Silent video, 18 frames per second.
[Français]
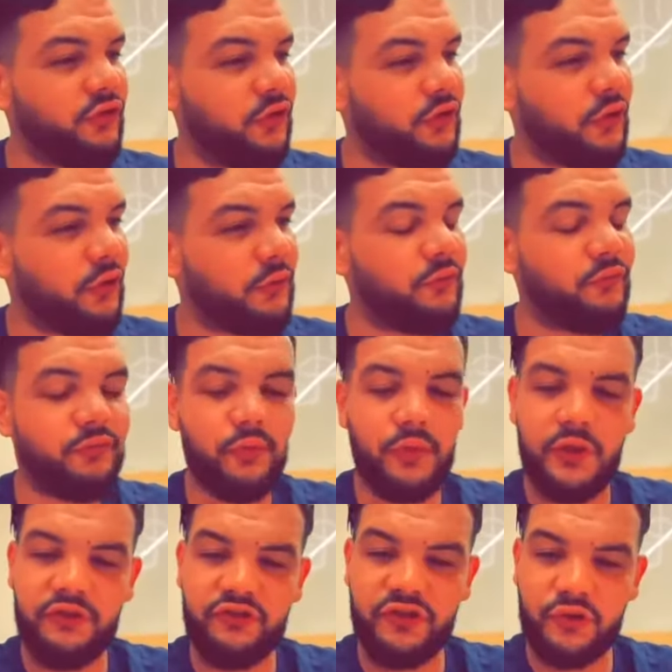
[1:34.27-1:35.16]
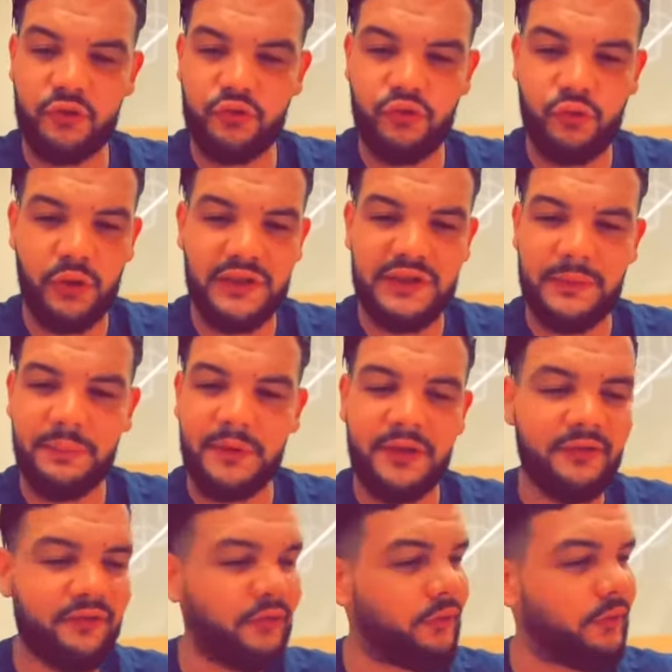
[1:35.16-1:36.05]
Encore une fois, j'ai toujours été
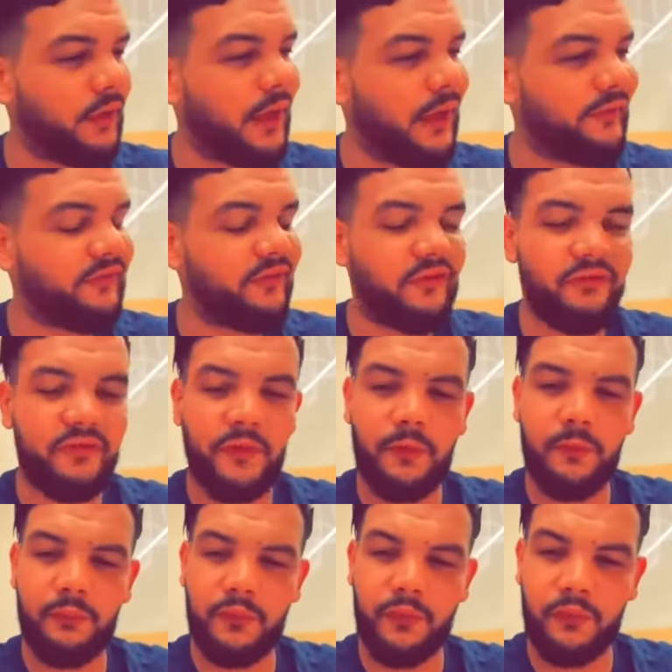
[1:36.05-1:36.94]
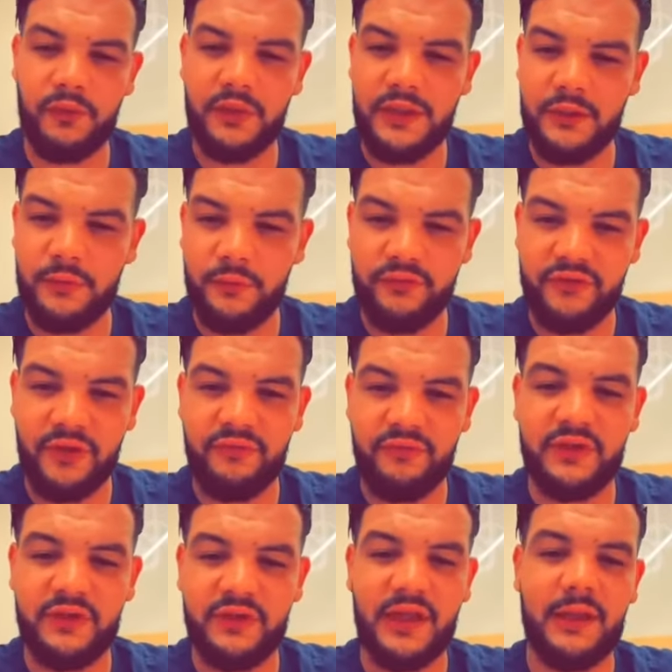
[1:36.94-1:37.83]
présent à différents plans et ils le
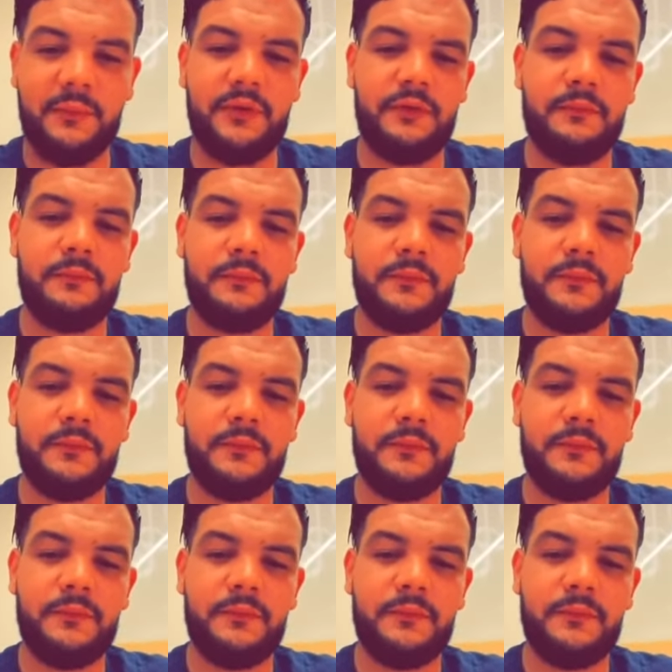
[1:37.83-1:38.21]
savent très bien.